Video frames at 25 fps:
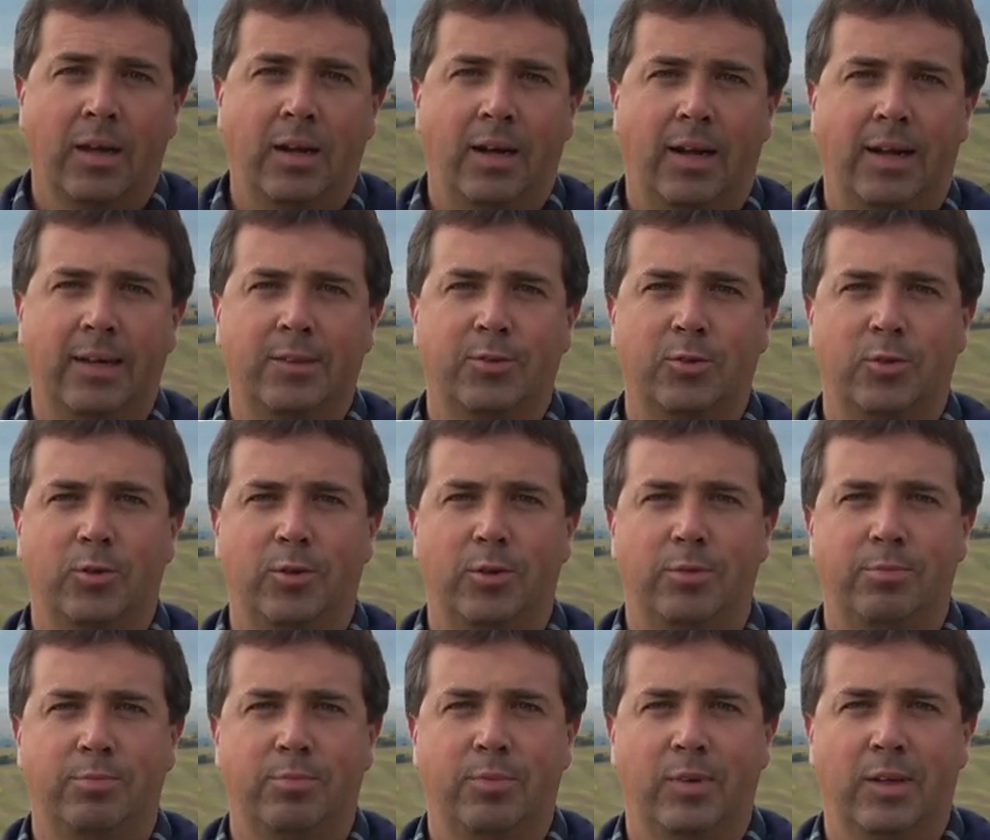
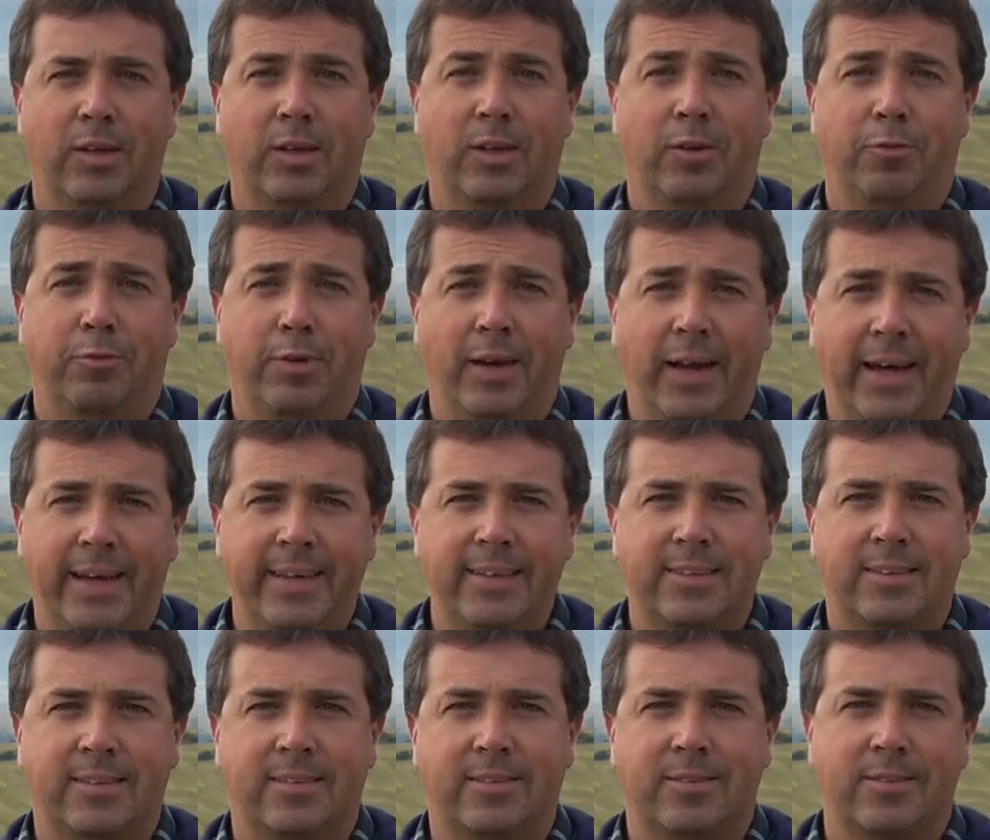Also
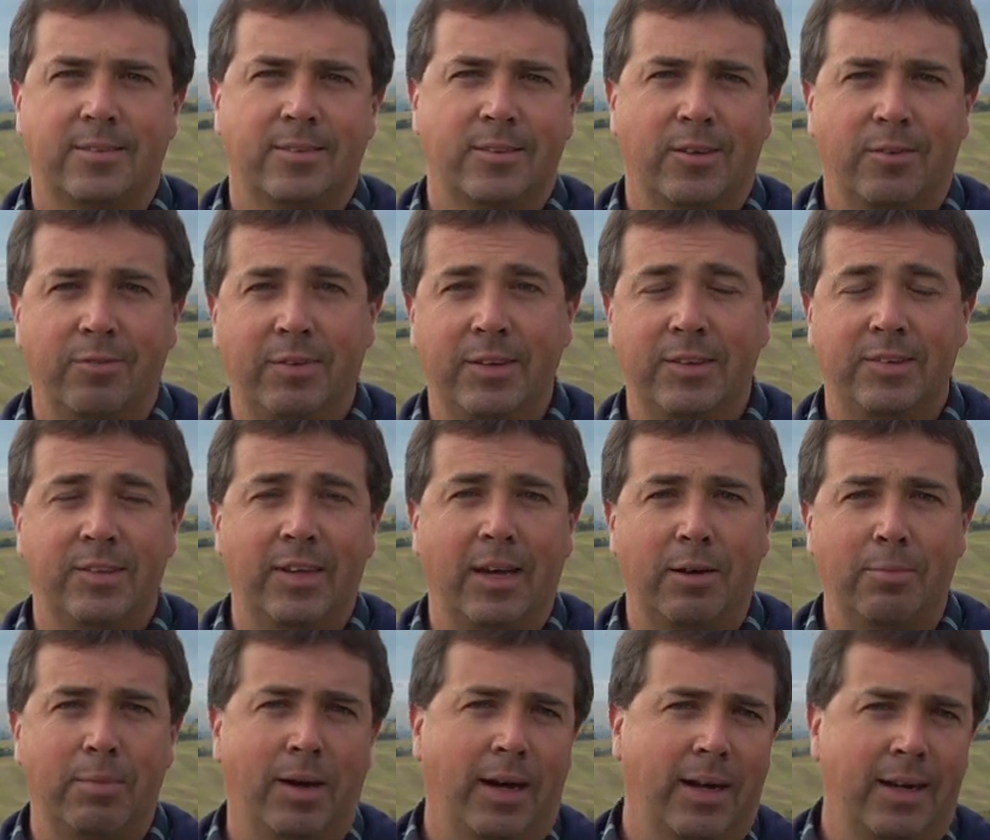vielleicht, wenn Sie
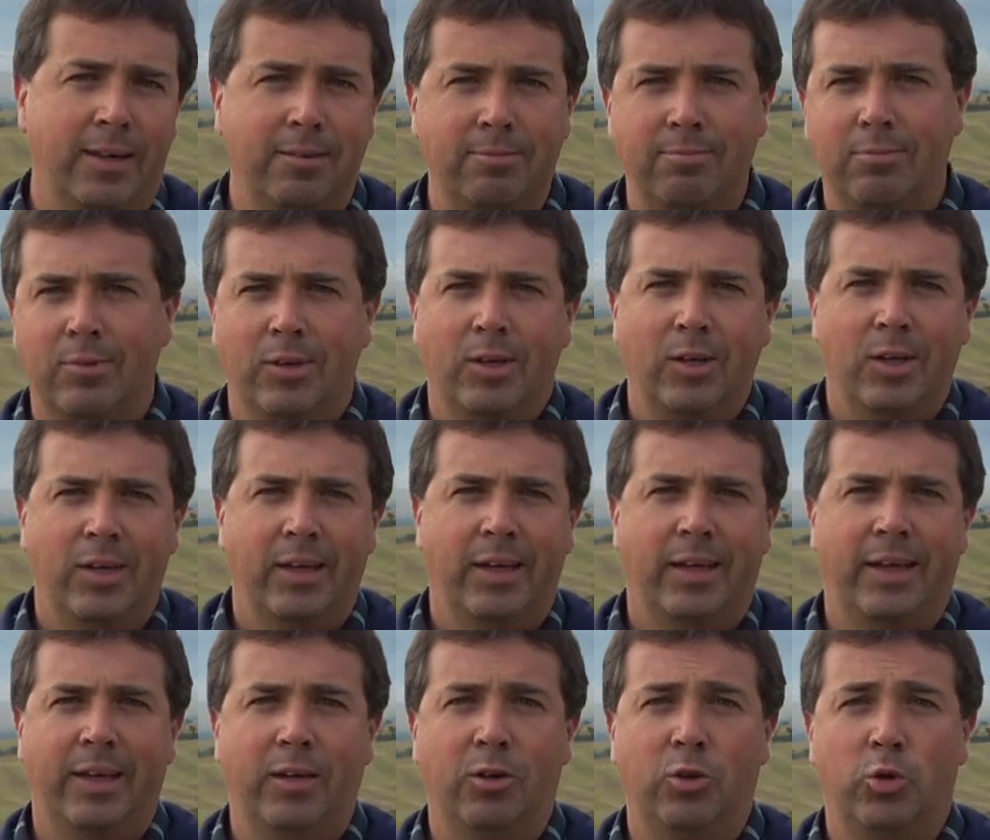einmal
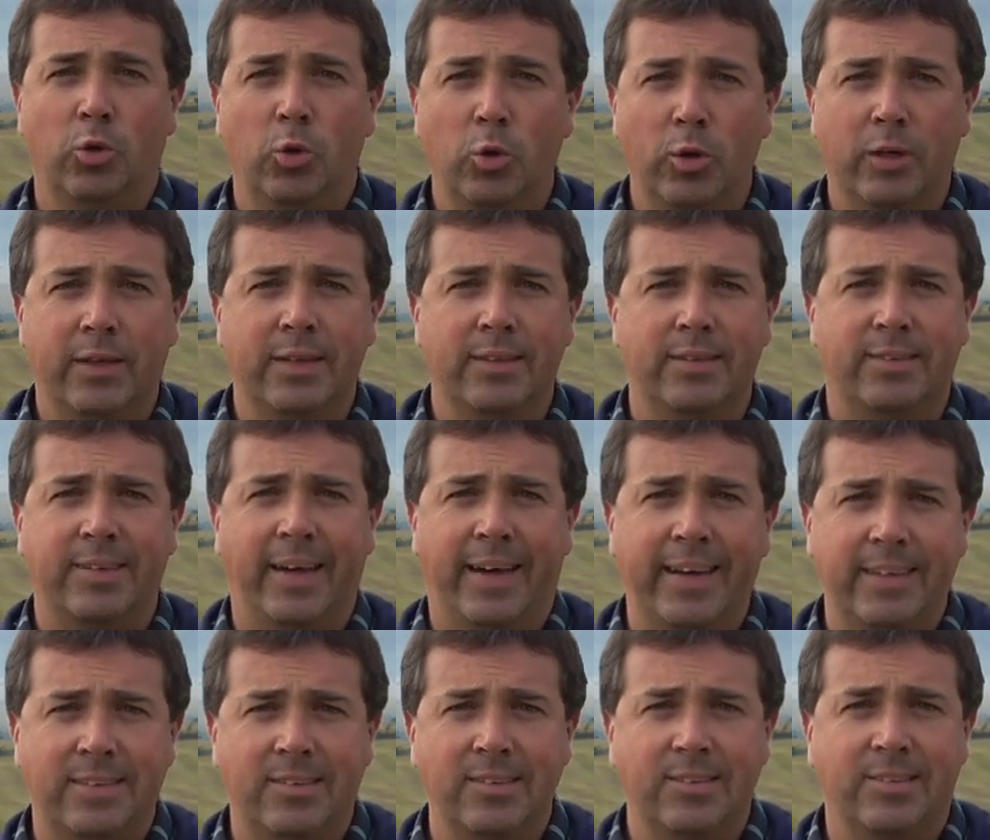in dunklen
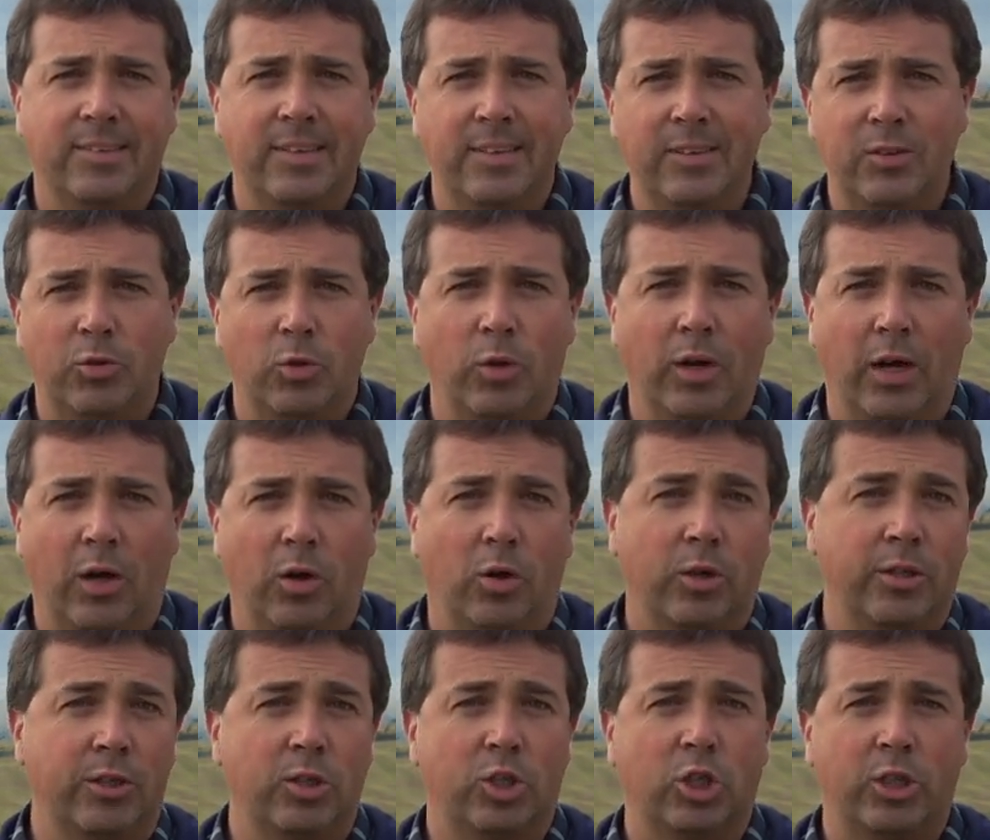Zeiten sind oder
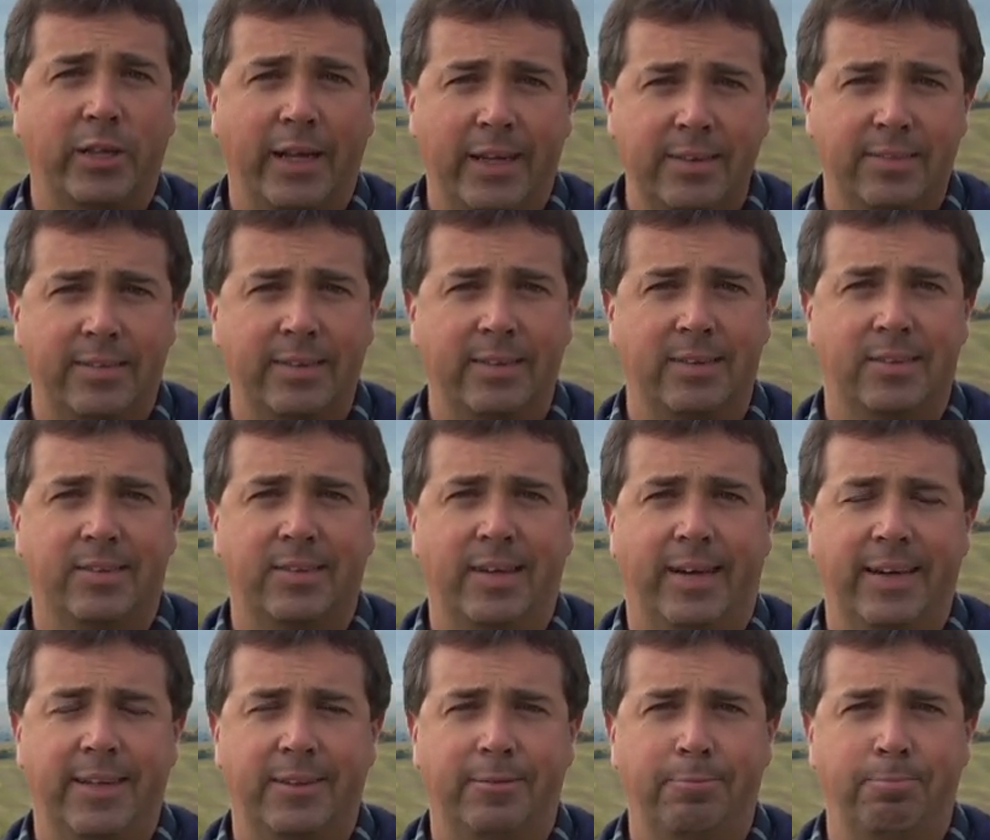auch in stressigen
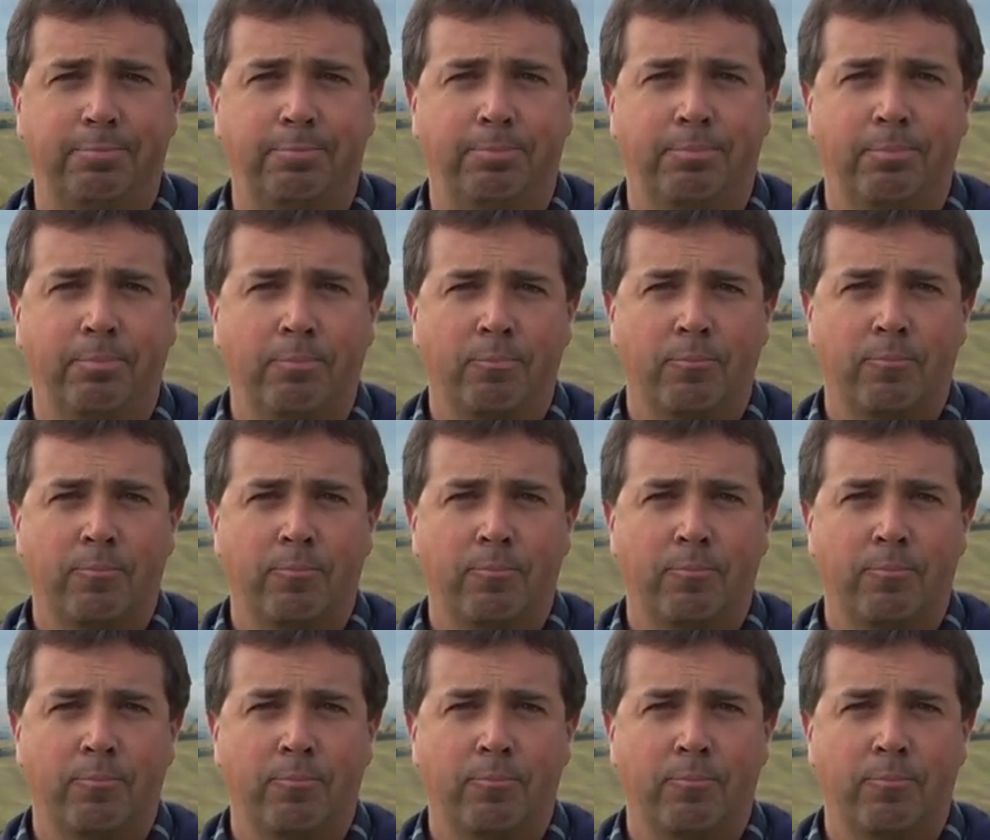Zeiten